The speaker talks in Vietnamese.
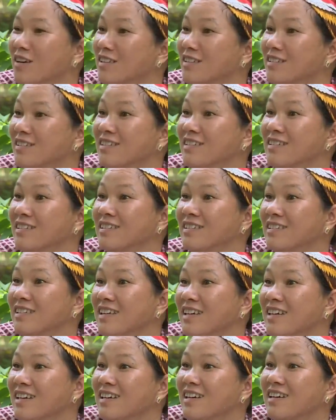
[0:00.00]
bộ ở
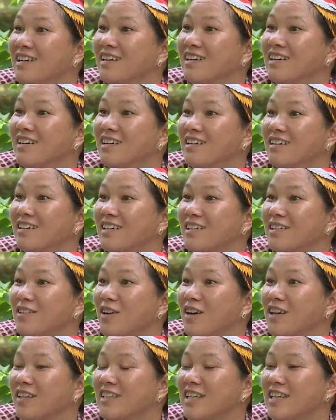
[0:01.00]
kỹ
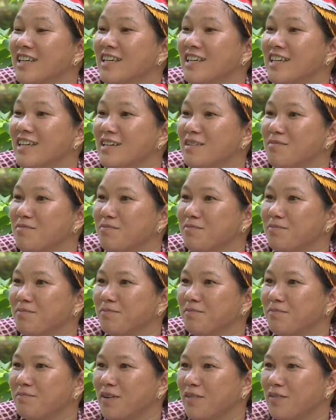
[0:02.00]
thuật ở trên
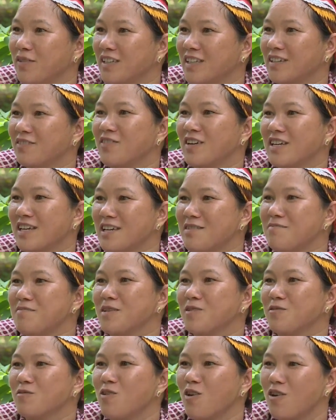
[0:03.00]
bảo vệ thực vật ấy,
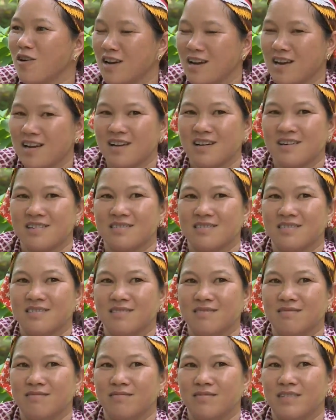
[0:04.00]
mình cũng hỏi là
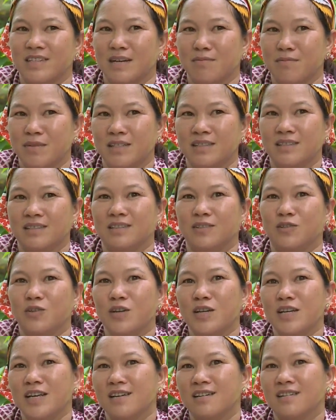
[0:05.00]
nhà mình
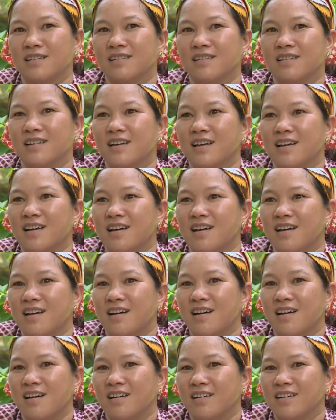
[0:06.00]
xuất hiện
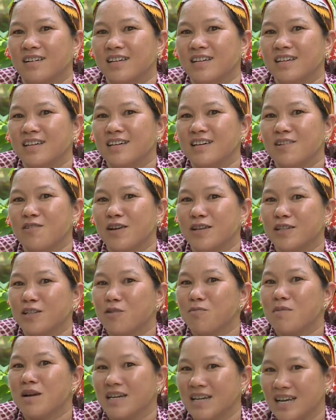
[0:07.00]
cái loại
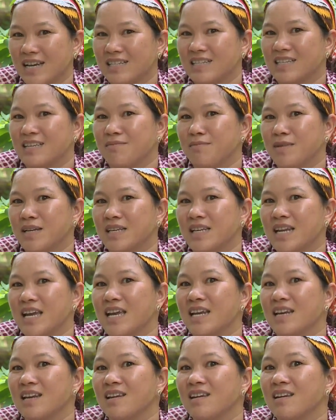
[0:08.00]
sâu bệnh này thì mình
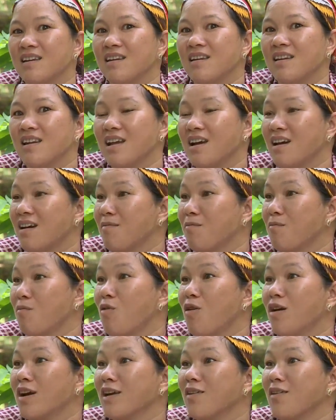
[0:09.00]
nên là
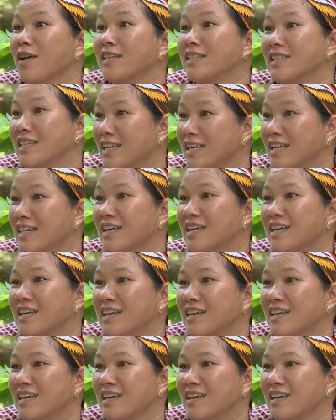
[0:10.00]
mua cái loại gì.
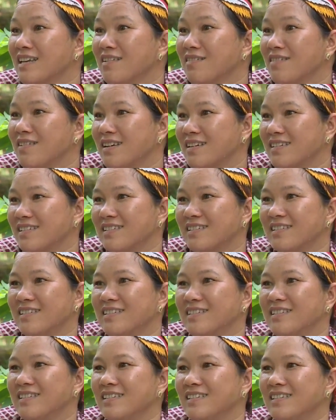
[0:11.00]
Và
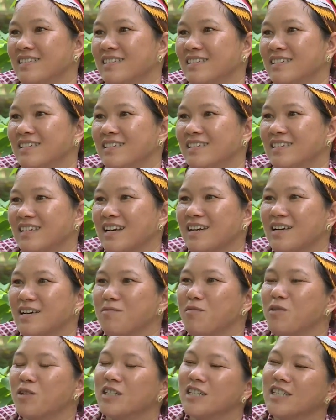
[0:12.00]
các
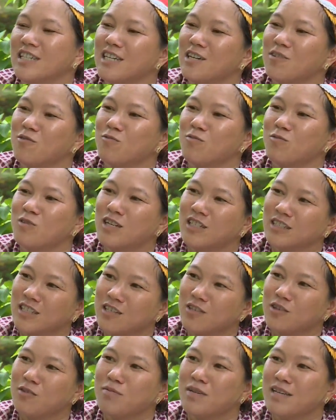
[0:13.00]
cán bộ trên kia cũng hướng
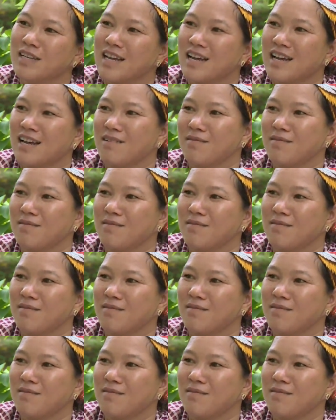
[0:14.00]
dẫn cho mình